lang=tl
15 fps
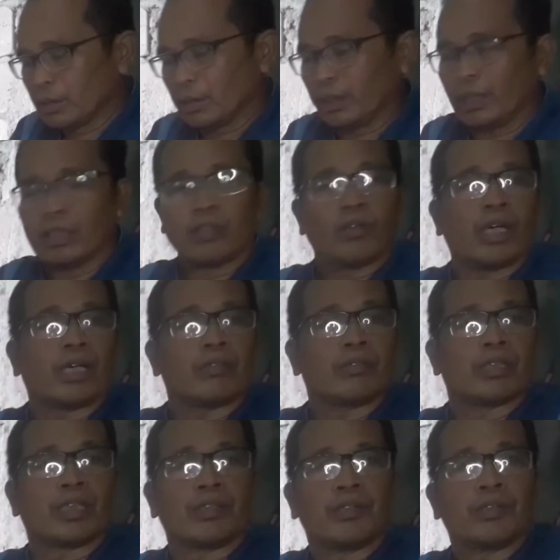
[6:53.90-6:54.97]
ginagawa
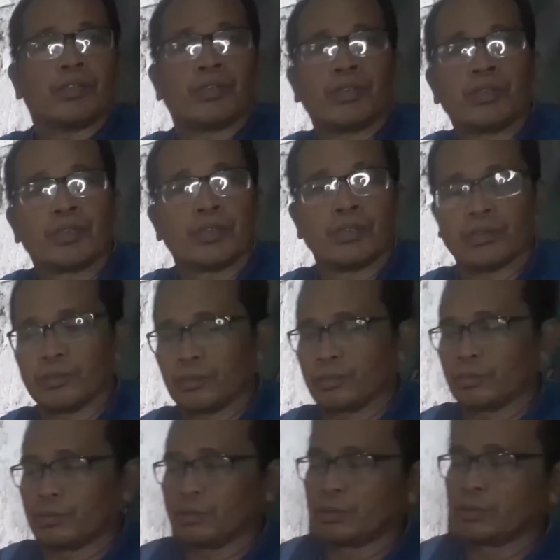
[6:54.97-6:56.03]
kong ano, yung